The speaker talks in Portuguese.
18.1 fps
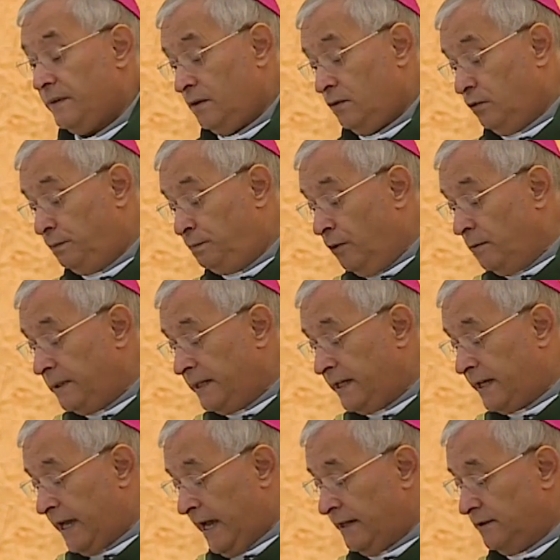O
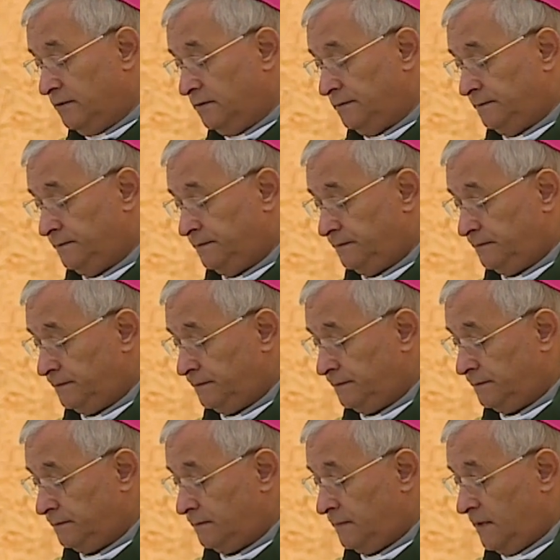publicano,
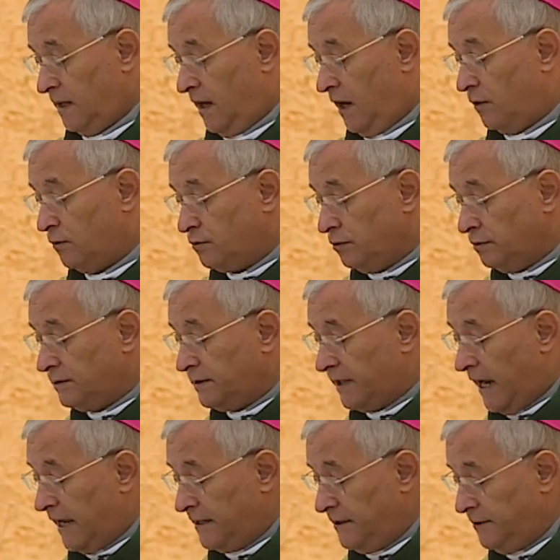ao
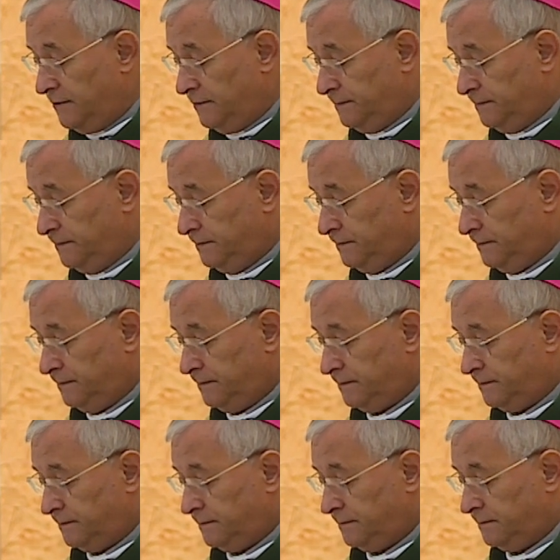contrário,
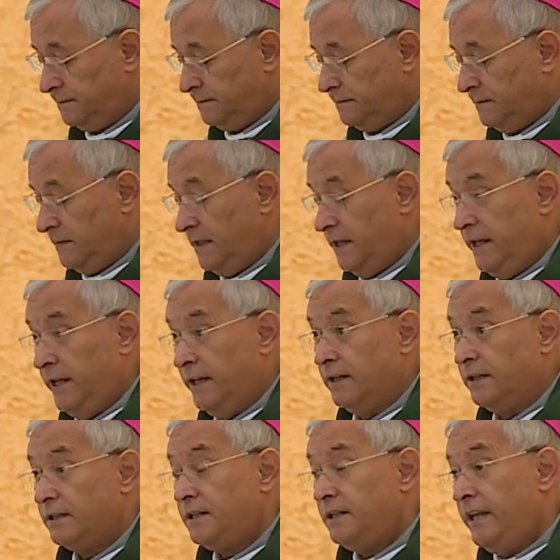
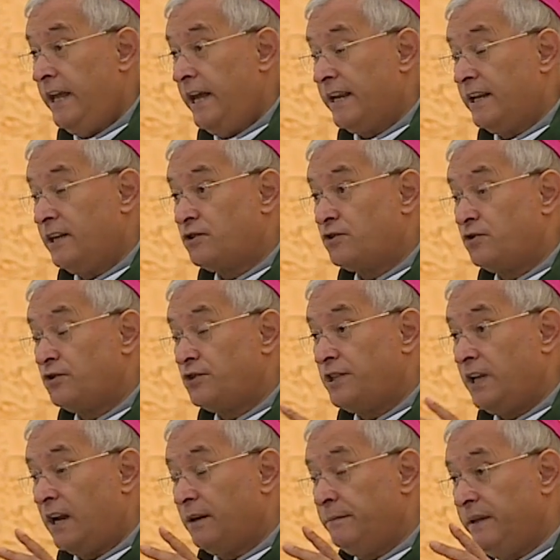ele que era
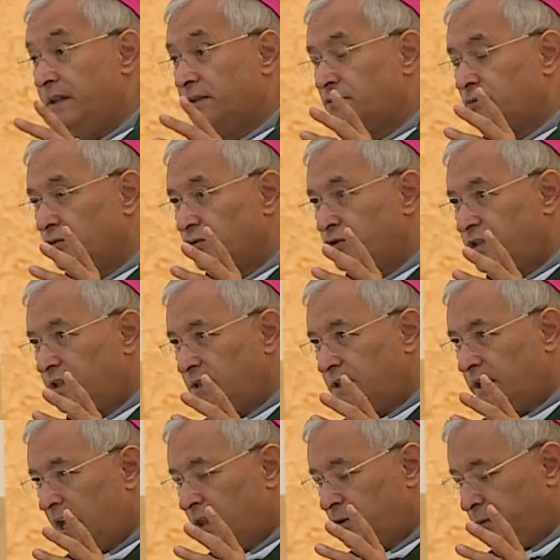socialmente
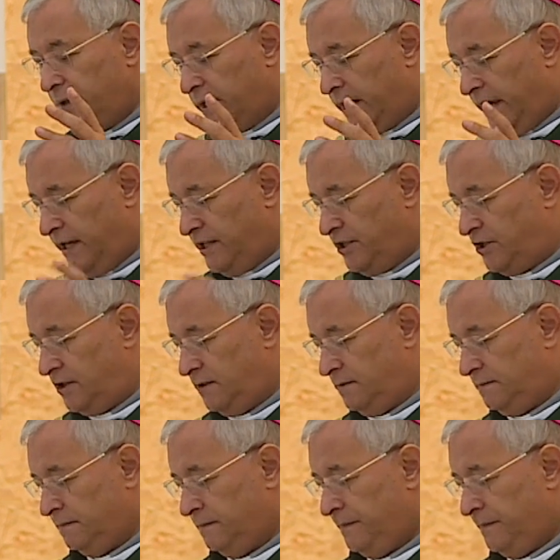considerado herege,